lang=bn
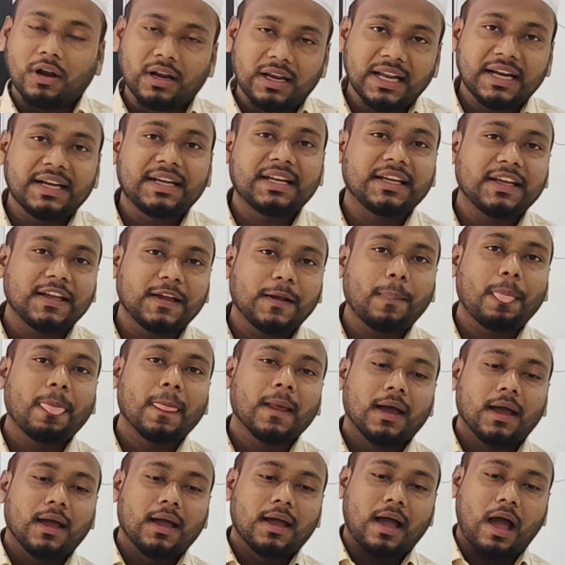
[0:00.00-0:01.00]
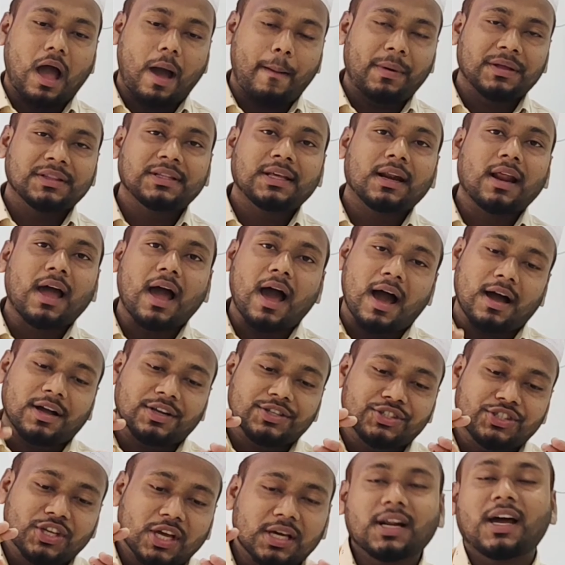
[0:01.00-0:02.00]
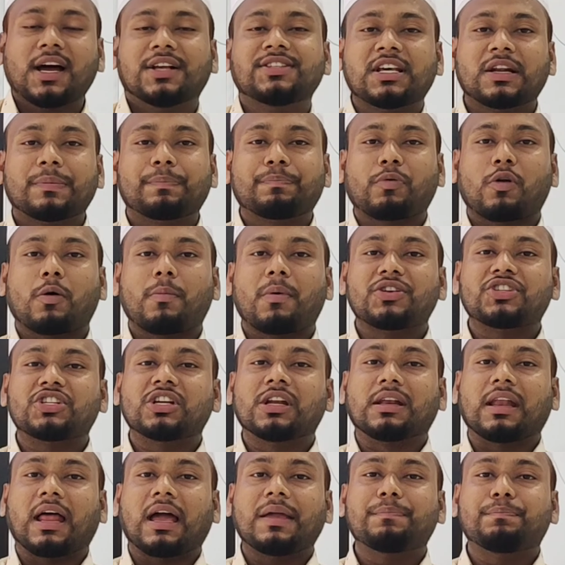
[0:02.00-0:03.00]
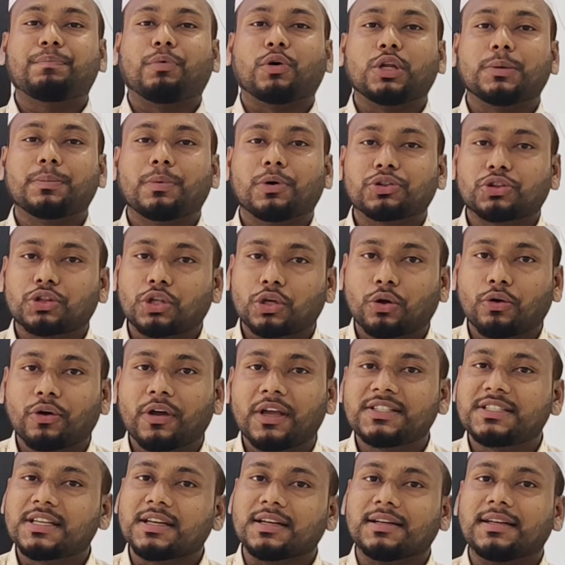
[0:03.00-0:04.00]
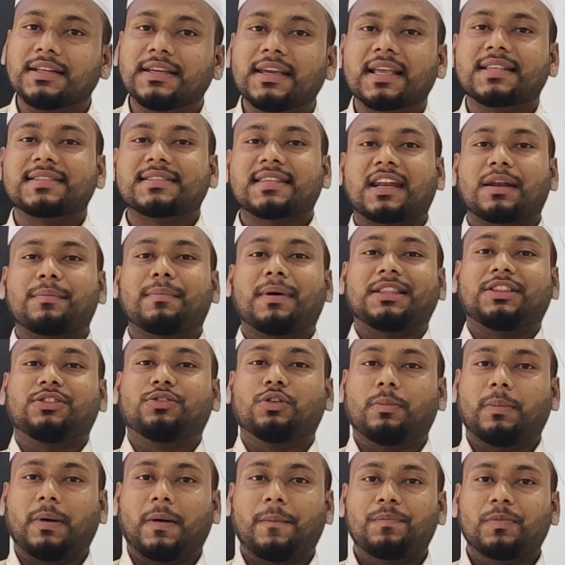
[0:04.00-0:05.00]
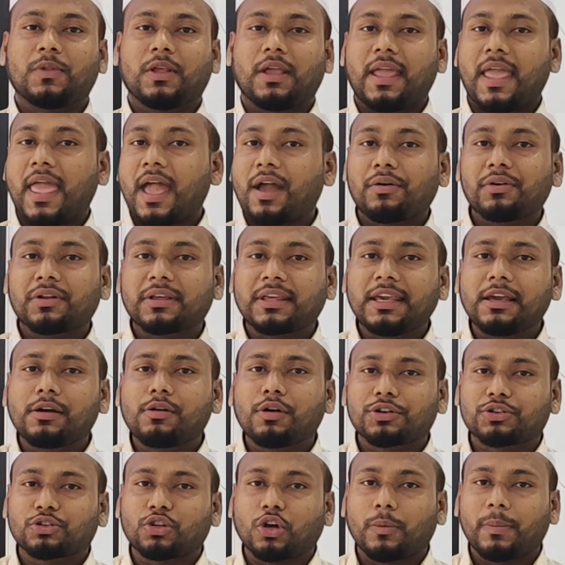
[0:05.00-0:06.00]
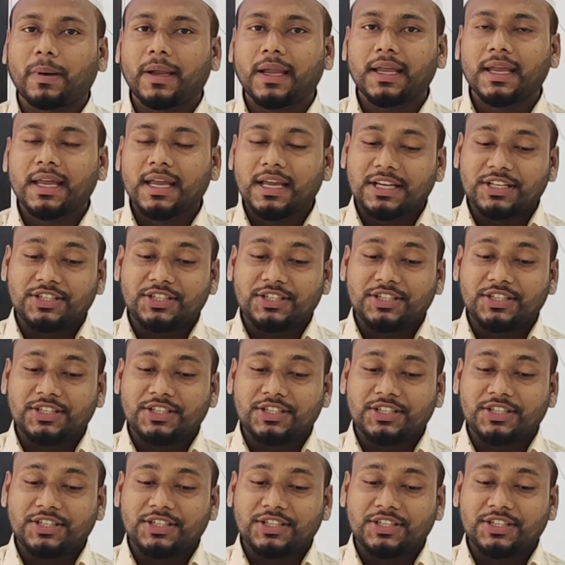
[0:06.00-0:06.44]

অলরেডি আমাদের হাজার হাজার প্রবাসীর লাইফ পরিবর্তন হয়েছে ডিএক্সএনের মাধ্যমে এখন কি করতে হবে